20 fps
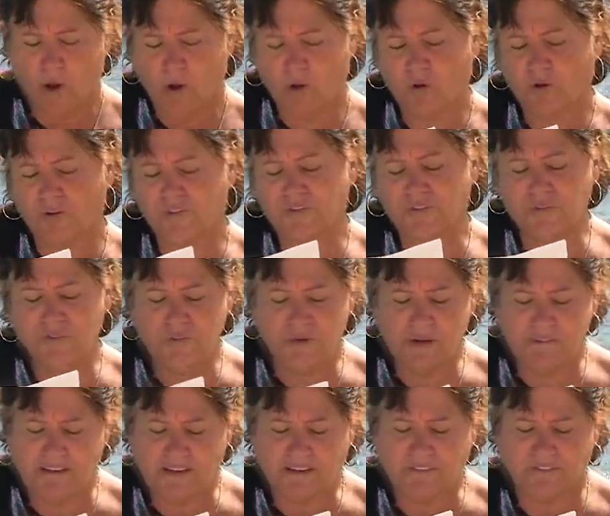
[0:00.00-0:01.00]
On continue
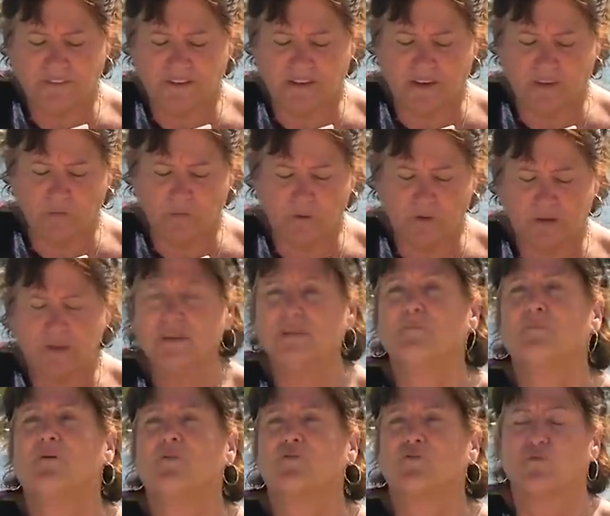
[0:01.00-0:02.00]
avec Farouk.
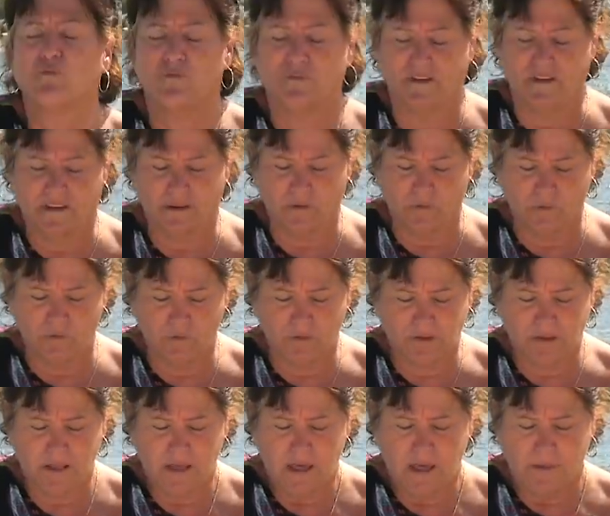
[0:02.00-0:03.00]
Bonjour, Bonjour
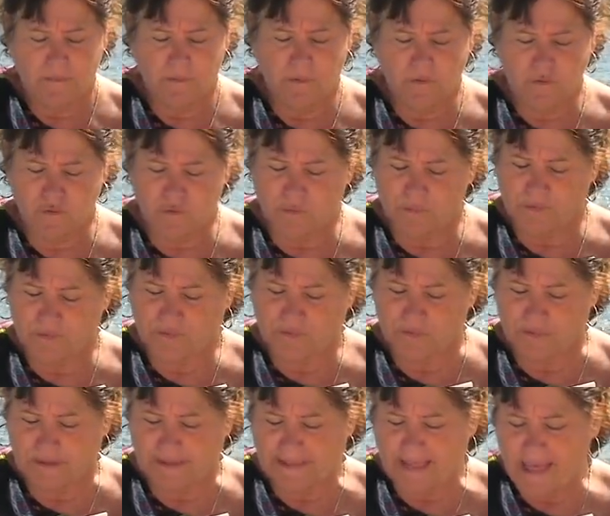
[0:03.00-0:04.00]
Farouk. Bonjour,
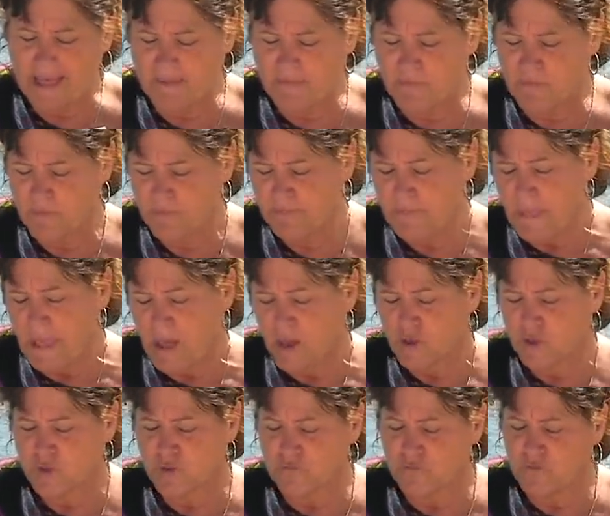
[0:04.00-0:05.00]
monsieur, madame.
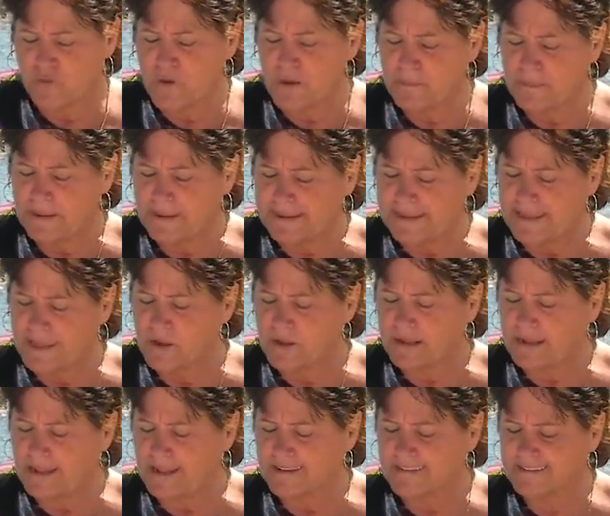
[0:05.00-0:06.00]
Je veux appliquer un
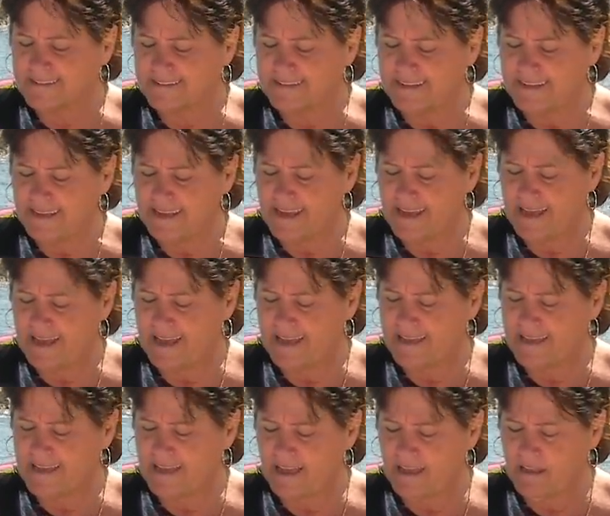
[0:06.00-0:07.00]
glacis
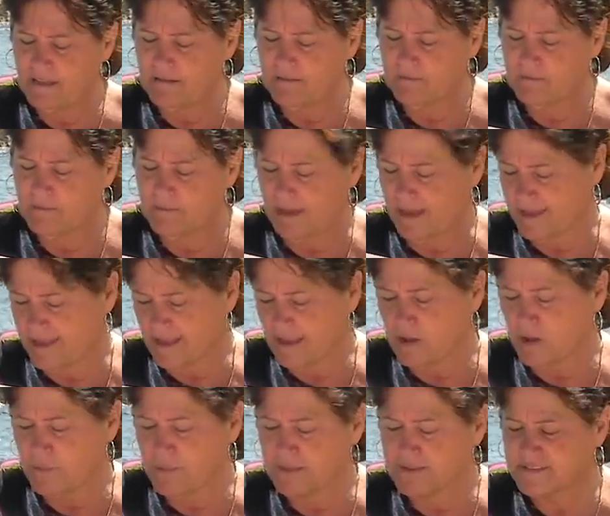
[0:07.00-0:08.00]
ayant,
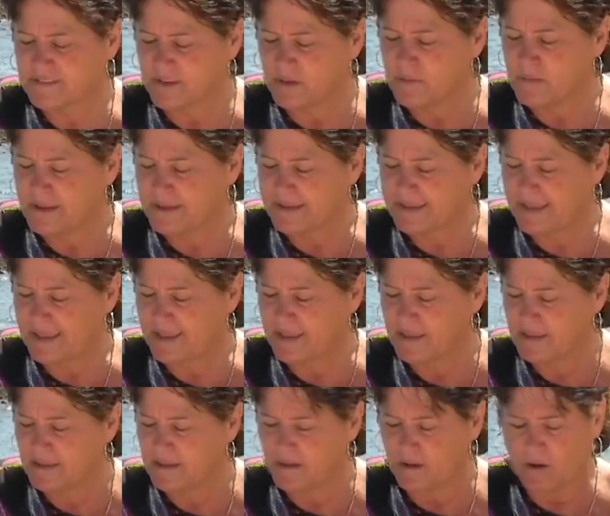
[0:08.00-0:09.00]
le médium
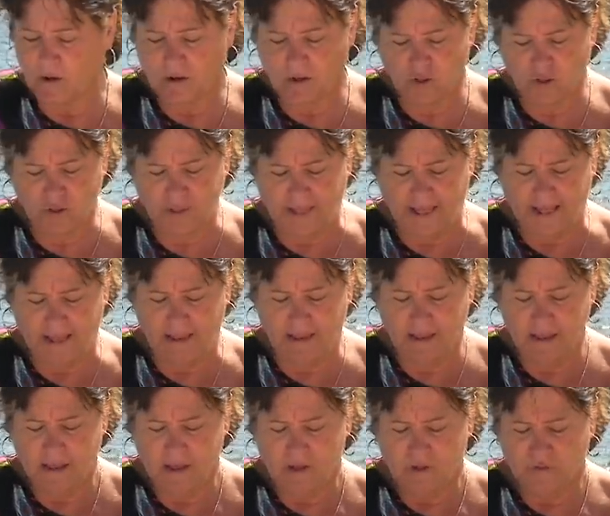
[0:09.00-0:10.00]
liquide original
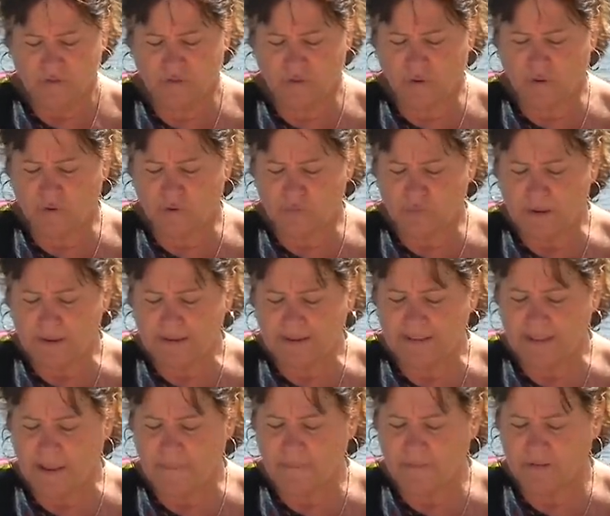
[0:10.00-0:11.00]
sur une toile
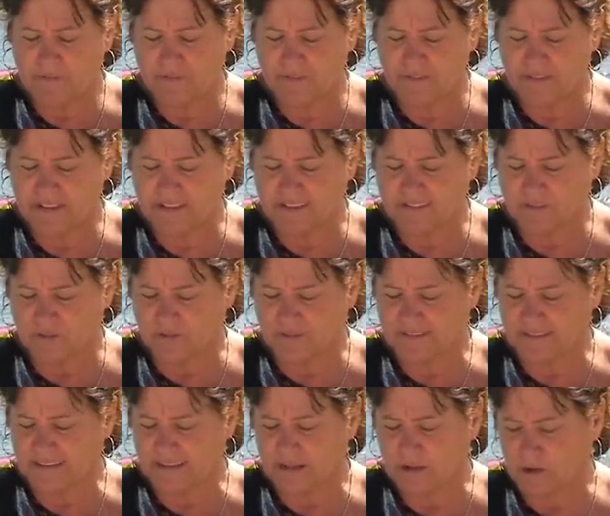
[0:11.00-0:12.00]
qui n'a pas fini son
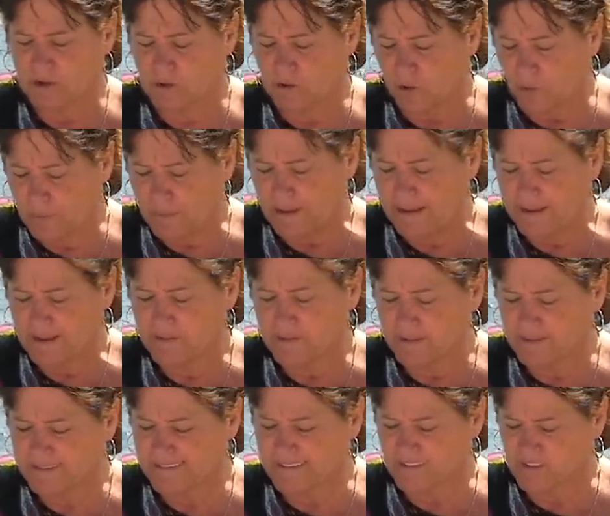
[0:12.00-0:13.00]
cycle complet
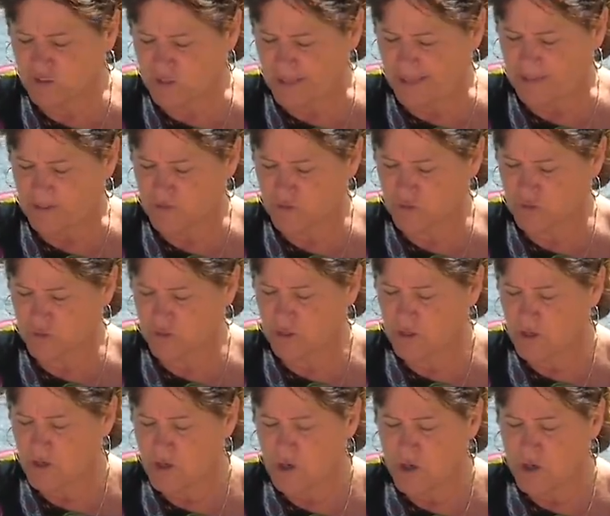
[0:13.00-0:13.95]
de séchage.